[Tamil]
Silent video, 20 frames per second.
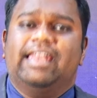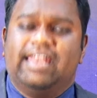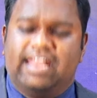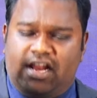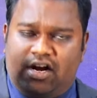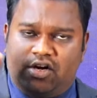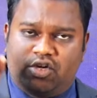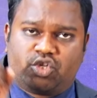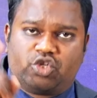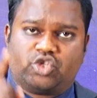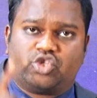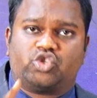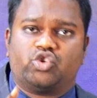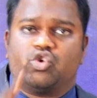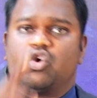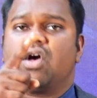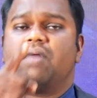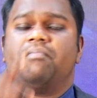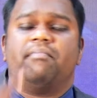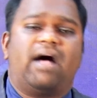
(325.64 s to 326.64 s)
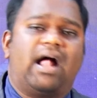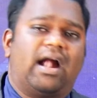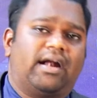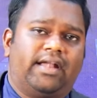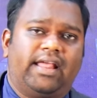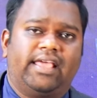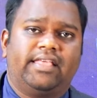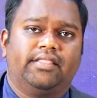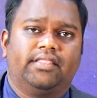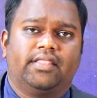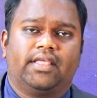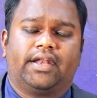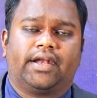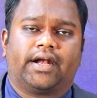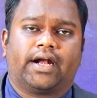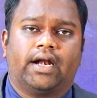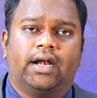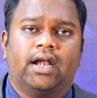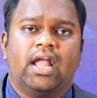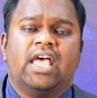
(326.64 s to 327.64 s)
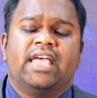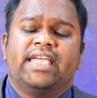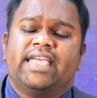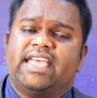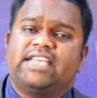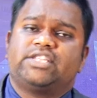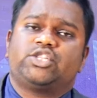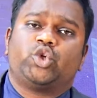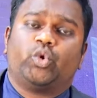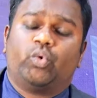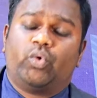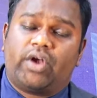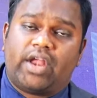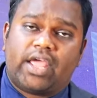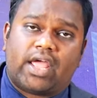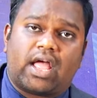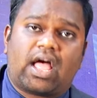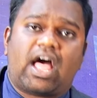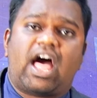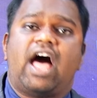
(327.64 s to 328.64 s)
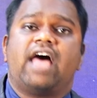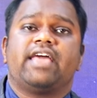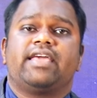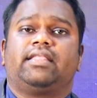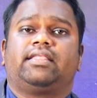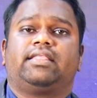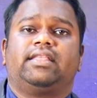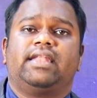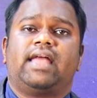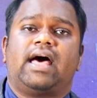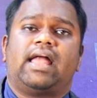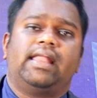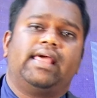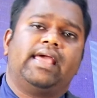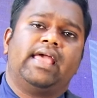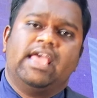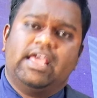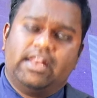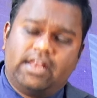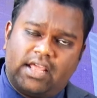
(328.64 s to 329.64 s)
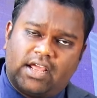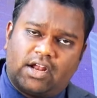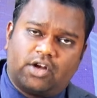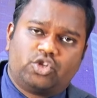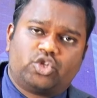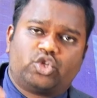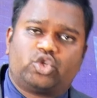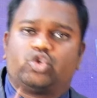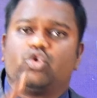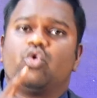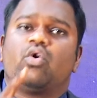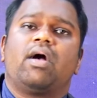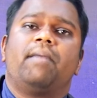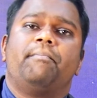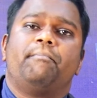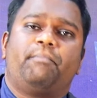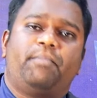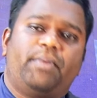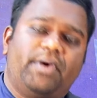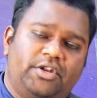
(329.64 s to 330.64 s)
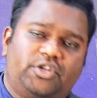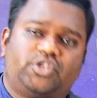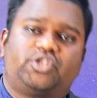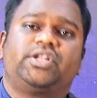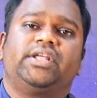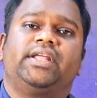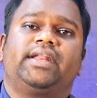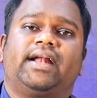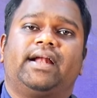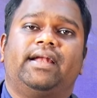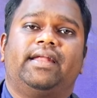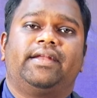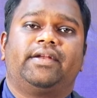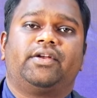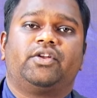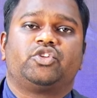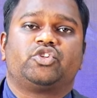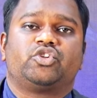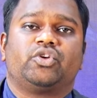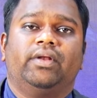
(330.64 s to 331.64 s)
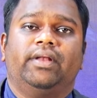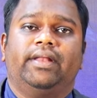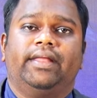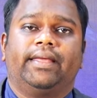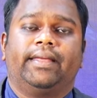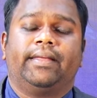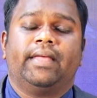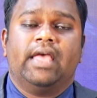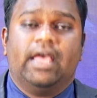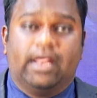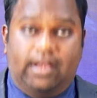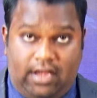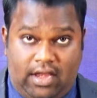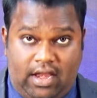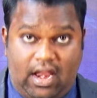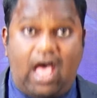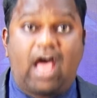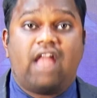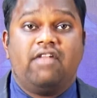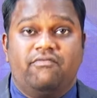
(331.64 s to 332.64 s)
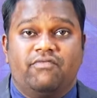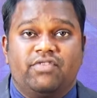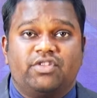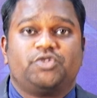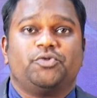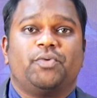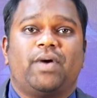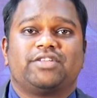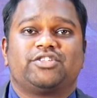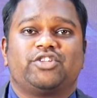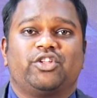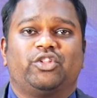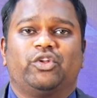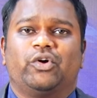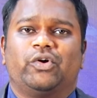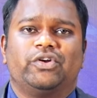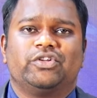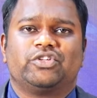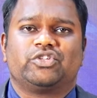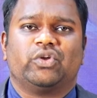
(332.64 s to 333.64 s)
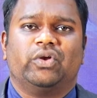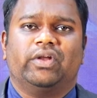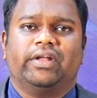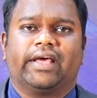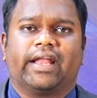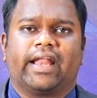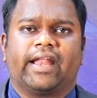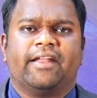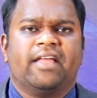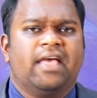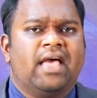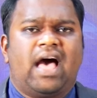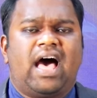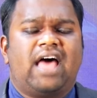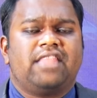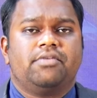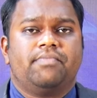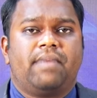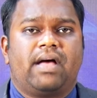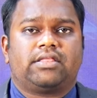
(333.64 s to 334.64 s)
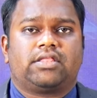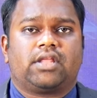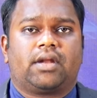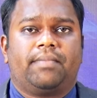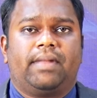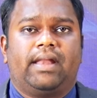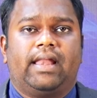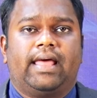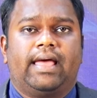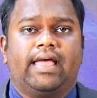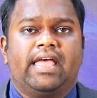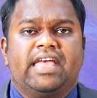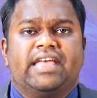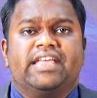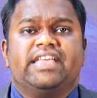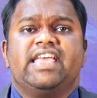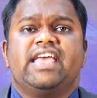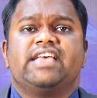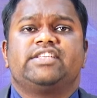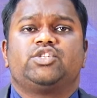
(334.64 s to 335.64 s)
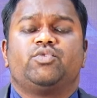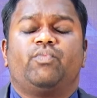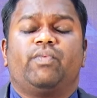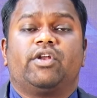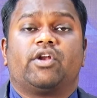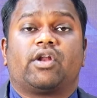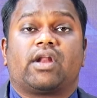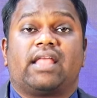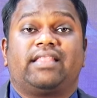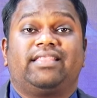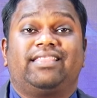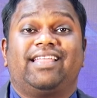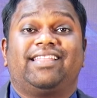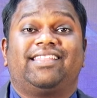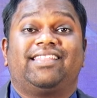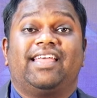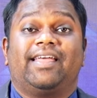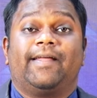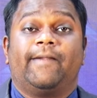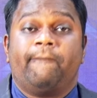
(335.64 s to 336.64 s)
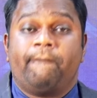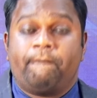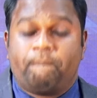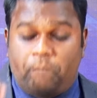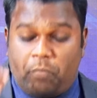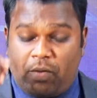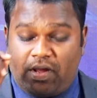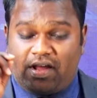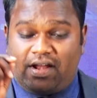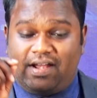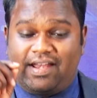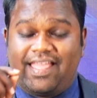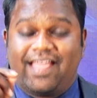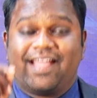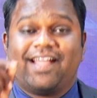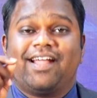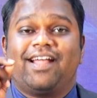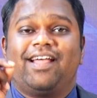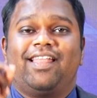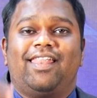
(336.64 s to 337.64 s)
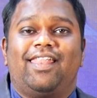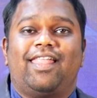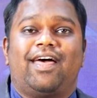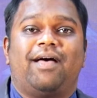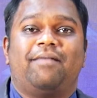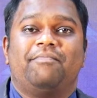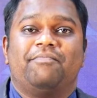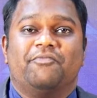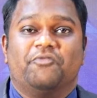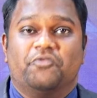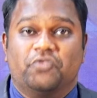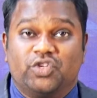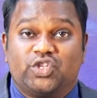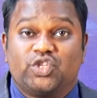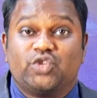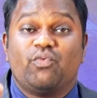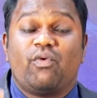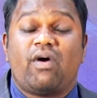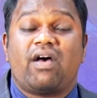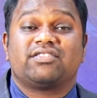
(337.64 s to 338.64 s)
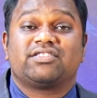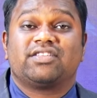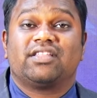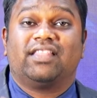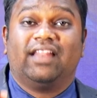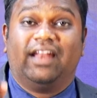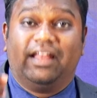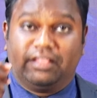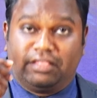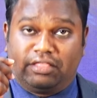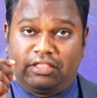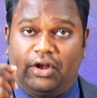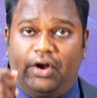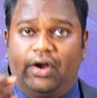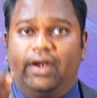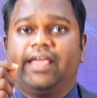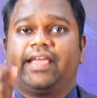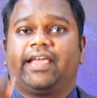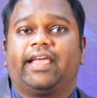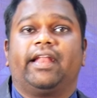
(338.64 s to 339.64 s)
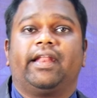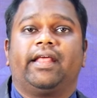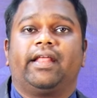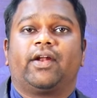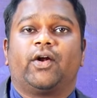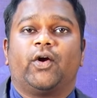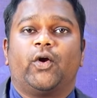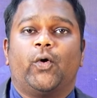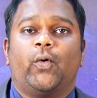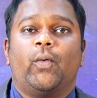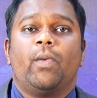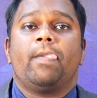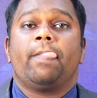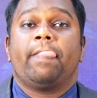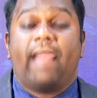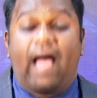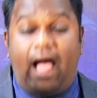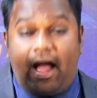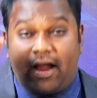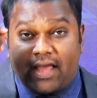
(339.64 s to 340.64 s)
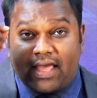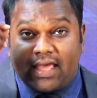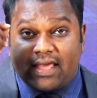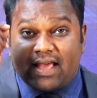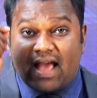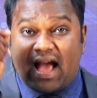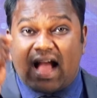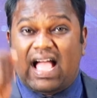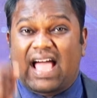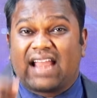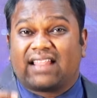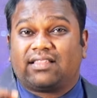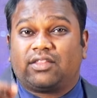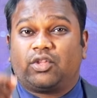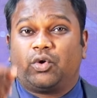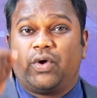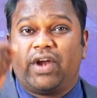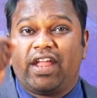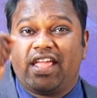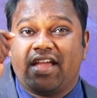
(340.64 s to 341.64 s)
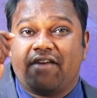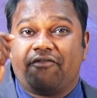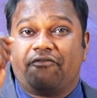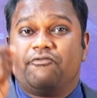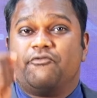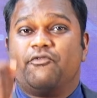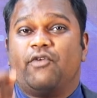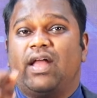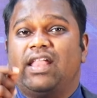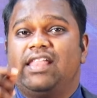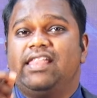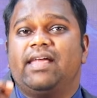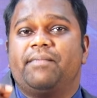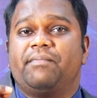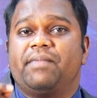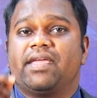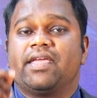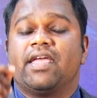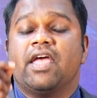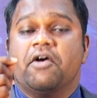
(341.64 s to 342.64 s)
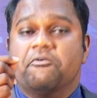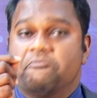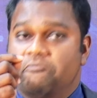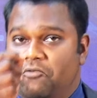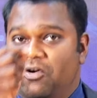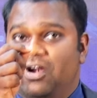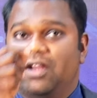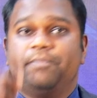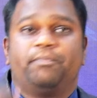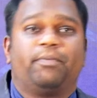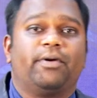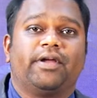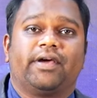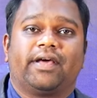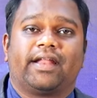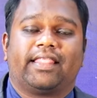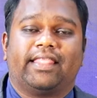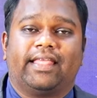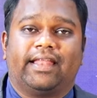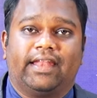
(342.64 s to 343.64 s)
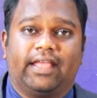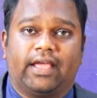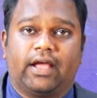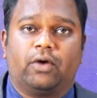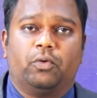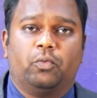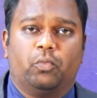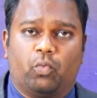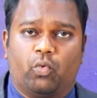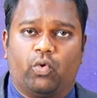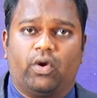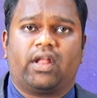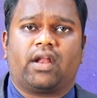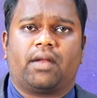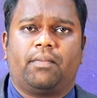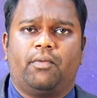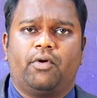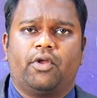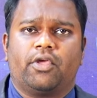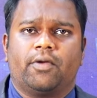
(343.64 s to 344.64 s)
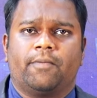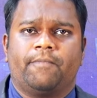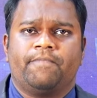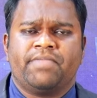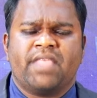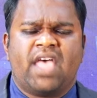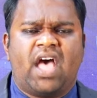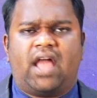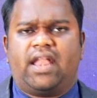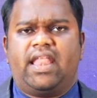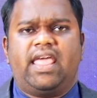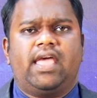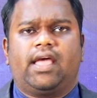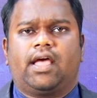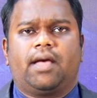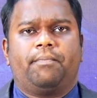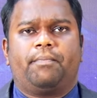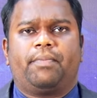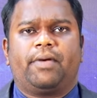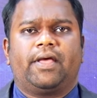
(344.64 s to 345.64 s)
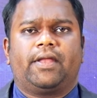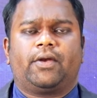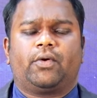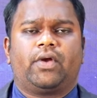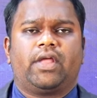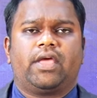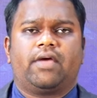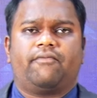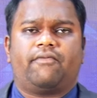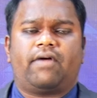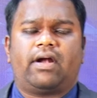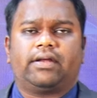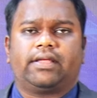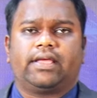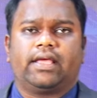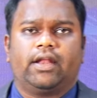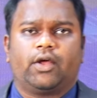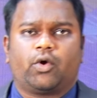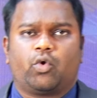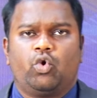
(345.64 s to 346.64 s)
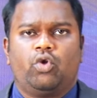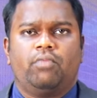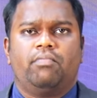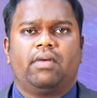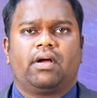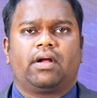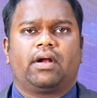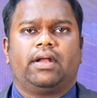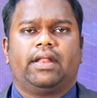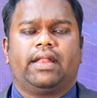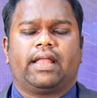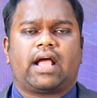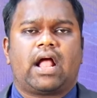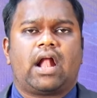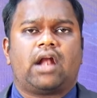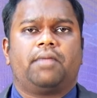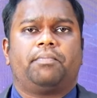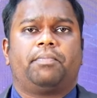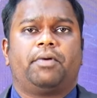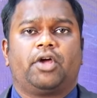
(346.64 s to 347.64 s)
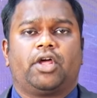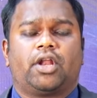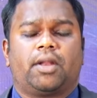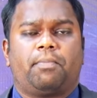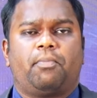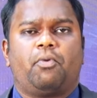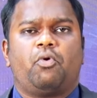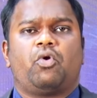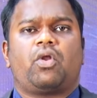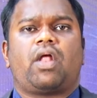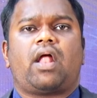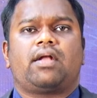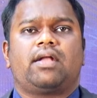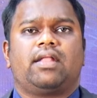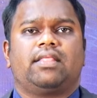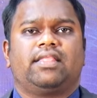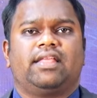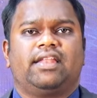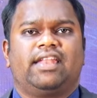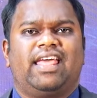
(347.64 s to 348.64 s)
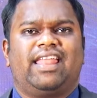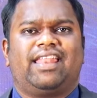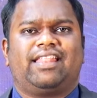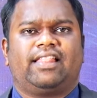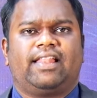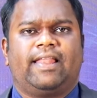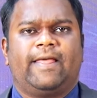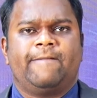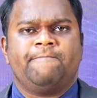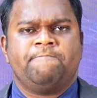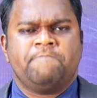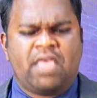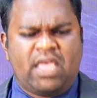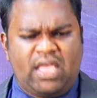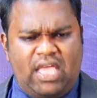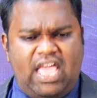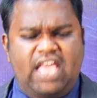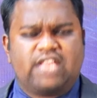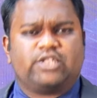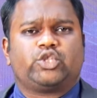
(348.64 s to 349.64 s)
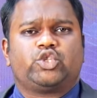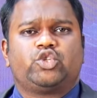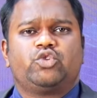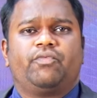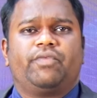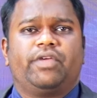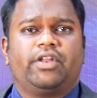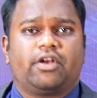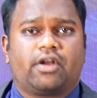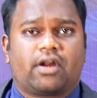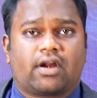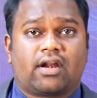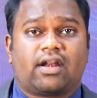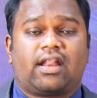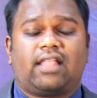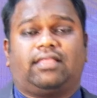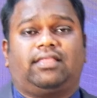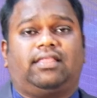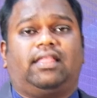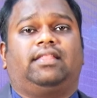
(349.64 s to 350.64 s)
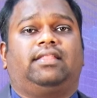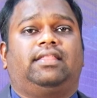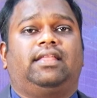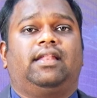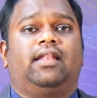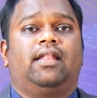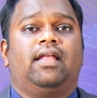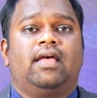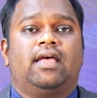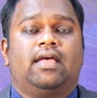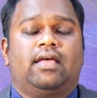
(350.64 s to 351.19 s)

நீங்கள் சுகம் அடைந்தீர்கள் இயேசுனுடைய காயத்தினாலே நீங்கள் சுகம் பெற்றீர்கள் என்று சொல்லி நான் விசுவாசத்தோடு சொல்லுகிறேன் அது மாத்திரமல்ல இயேசுவின் இரத்தத்தை நீங்கள் எங்கெல்லாம் விசுவாசத்தில் தெளிக்கிறீர்களோ அங்கே கர்த்தருடைய வல்லமை வெளிப்படுகிறதை நீங்கள் உணர முடியும் அநேகம் பேருடைய வாழ்க்கையில் குடும்பங்களில் காணப்படுகிற போராட்டத்தின் நேரத்தில் இயேசுவின் இரத்தத்தில்